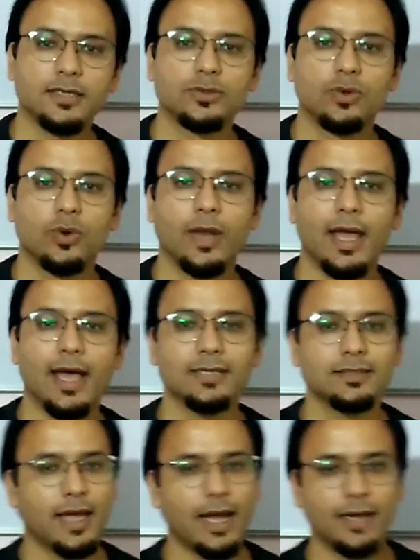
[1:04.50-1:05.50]
इज नोन
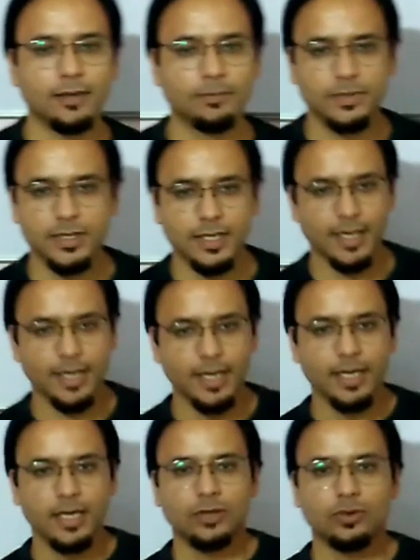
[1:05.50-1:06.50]
एज एटम ठीक है
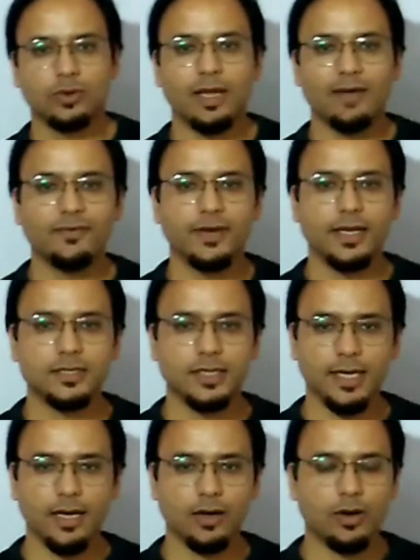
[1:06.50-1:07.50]
तो
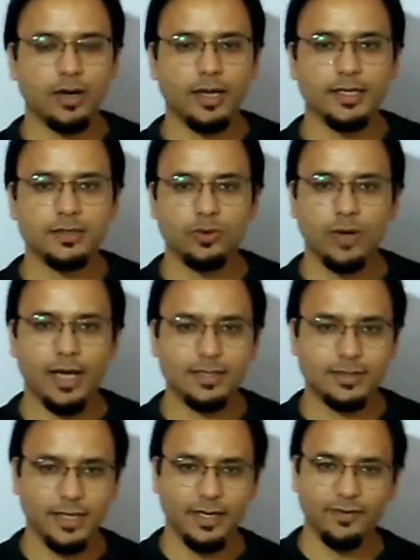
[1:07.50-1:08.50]
डेफिनेशन के अकॉर्डिंग इसको
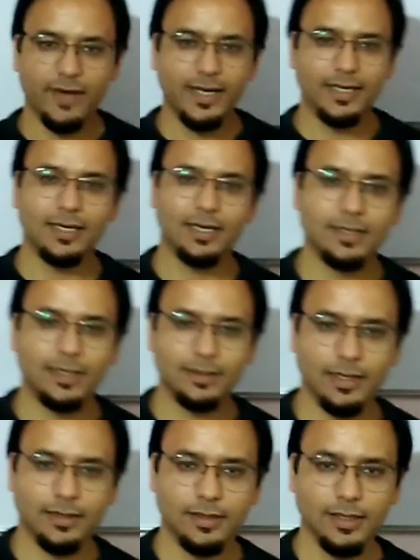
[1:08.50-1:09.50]
ऐसे डिफाइन किया
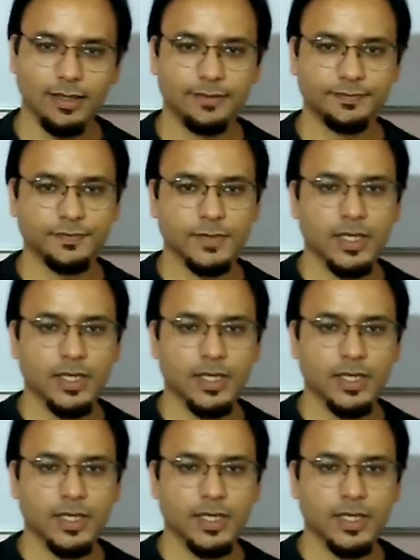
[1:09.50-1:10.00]
जाता है ठीक